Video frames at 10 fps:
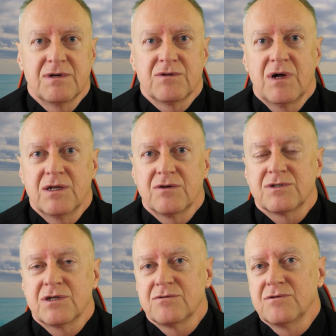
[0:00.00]
ewentualnie
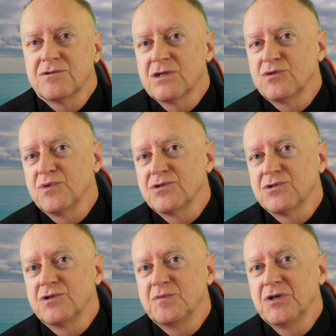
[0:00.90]
od czasu do czasu
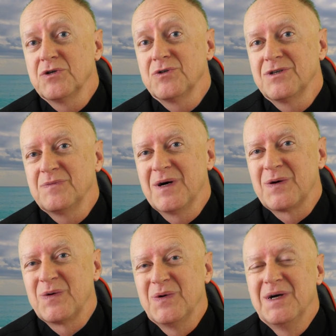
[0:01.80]
pożyczyć pieniądze z
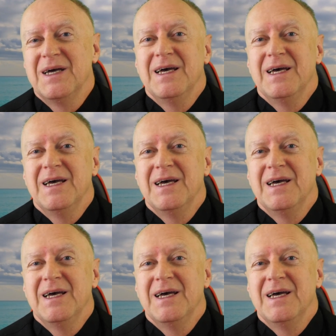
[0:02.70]
banku,